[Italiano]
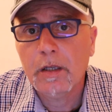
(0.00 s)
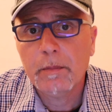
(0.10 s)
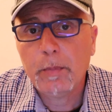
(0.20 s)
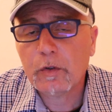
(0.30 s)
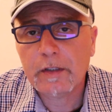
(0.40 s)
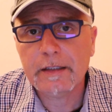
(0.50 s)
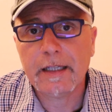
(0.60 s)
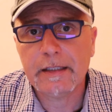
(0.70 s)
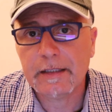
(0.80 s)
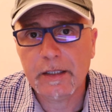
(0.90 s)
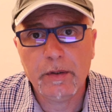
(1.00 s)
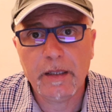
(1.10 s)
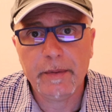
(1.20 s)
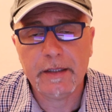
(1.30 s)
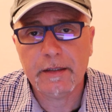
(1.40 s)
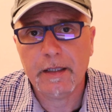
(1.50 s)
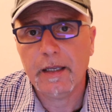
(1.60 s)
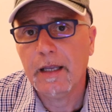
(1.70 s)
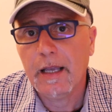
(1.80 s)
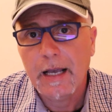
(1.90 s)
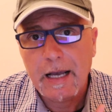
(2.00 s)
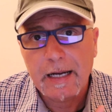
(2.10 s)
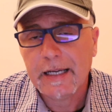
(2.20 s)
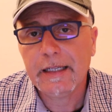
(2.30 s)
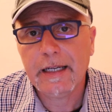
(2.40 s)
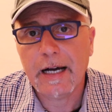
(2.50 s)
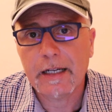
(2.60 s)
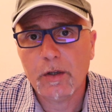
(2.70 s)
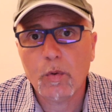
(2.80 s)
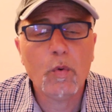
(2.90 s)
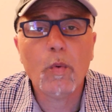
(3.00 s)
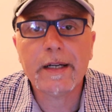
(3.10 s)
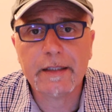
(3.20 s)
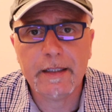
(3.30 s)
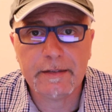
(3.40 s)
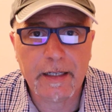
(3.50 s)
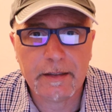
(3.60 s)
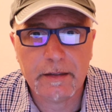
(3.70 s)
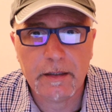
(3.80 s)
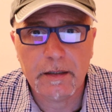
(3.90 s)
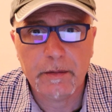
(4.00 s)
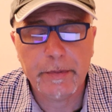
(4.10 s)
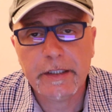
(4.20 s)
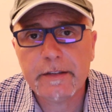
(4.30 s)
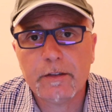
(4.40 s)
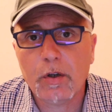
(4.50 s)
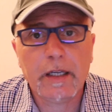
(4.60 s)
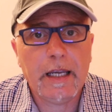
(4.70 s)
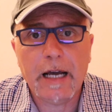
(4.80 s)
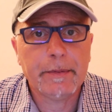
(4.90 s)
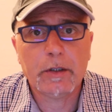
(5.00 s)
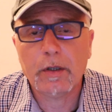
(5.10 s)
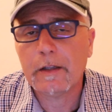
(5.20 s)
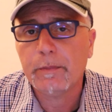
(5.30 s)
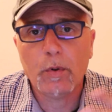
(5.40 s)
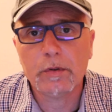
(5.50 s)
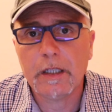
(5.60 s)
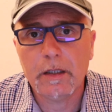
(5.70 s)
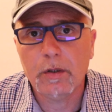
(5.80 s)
posso andare tranquillamente a caricarlo un quarto alle 7 perché so che aprirò la sponda,